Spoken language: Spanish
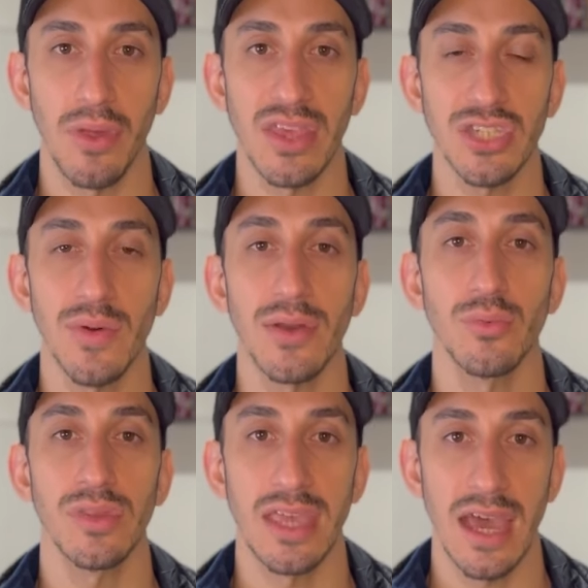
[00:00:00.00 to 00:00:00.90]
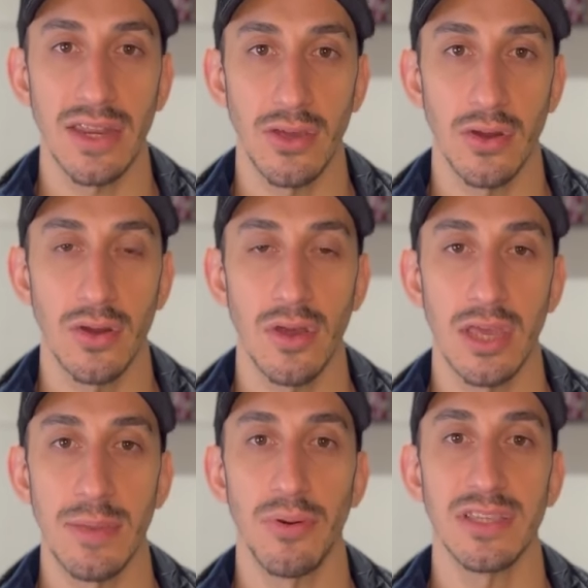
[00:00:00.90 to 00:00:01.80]
Puedes llevar un diario
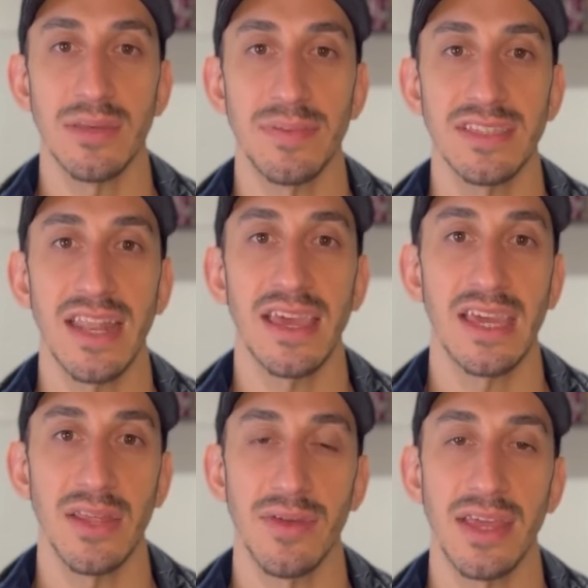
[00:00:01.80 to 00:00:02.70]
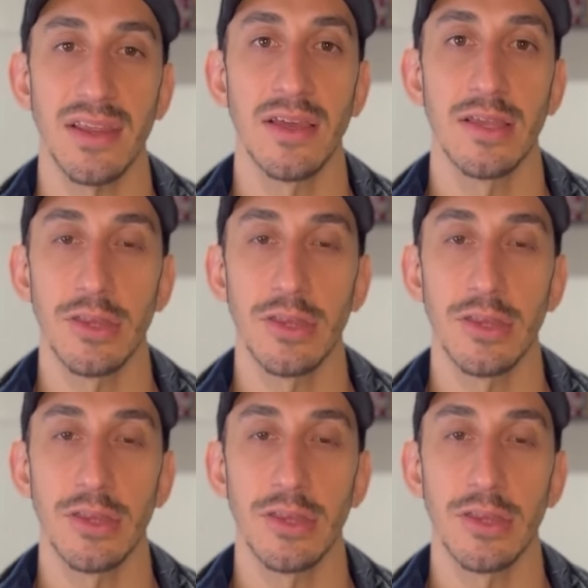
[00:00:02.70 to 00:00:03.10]
y puedes empezar a escribir